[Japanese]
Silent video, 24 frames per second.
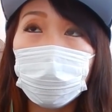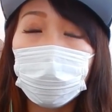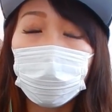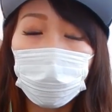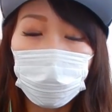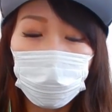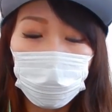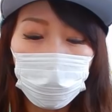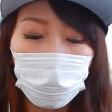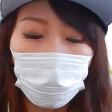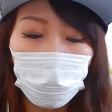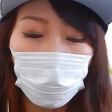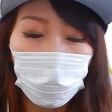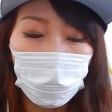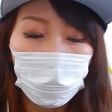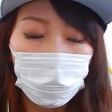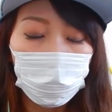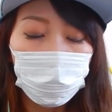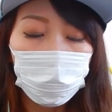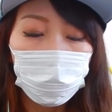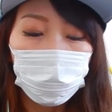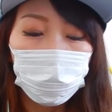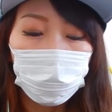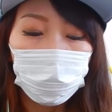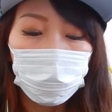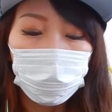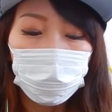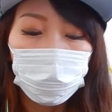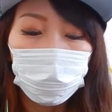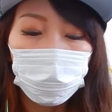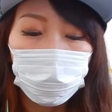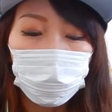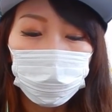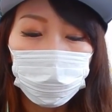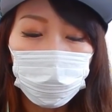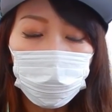だから、
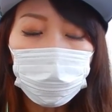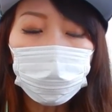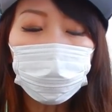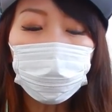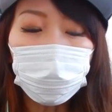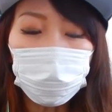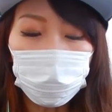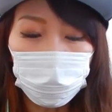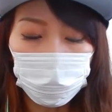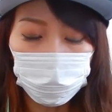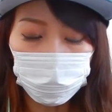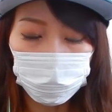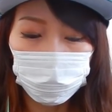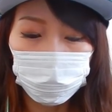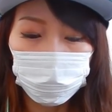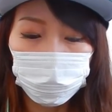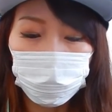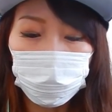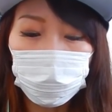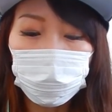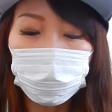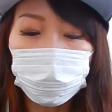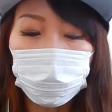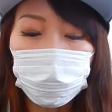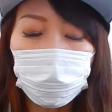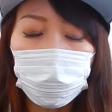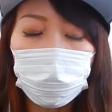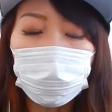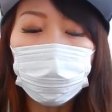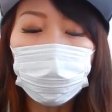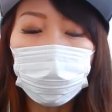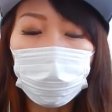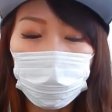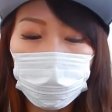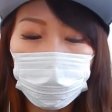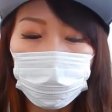まだまだいる
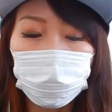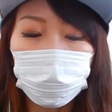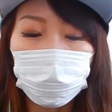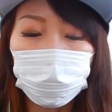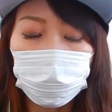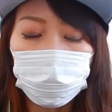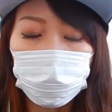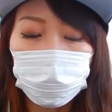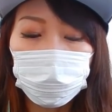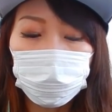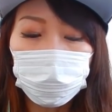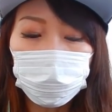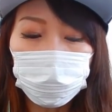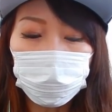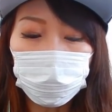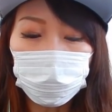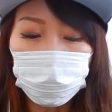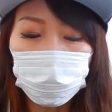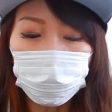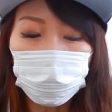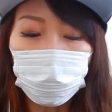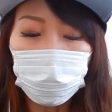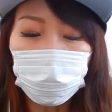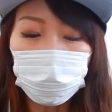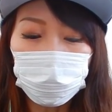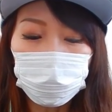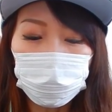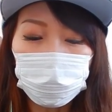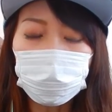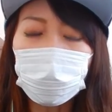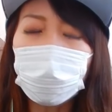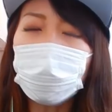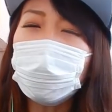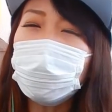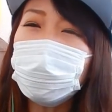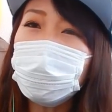けど、ちょっととりあえず、
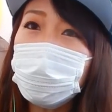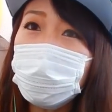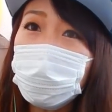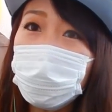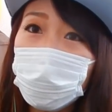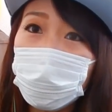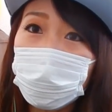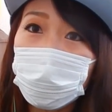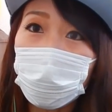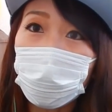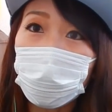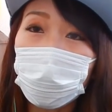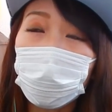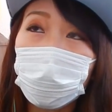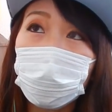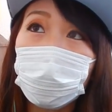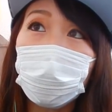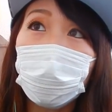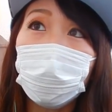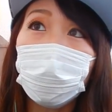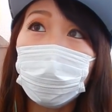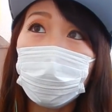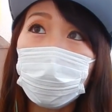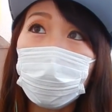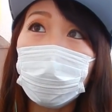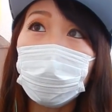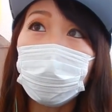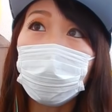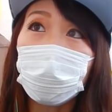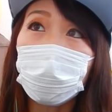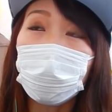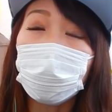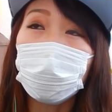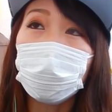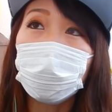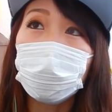探すのは大変だわな、あ
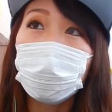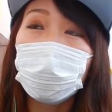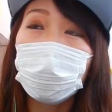れ。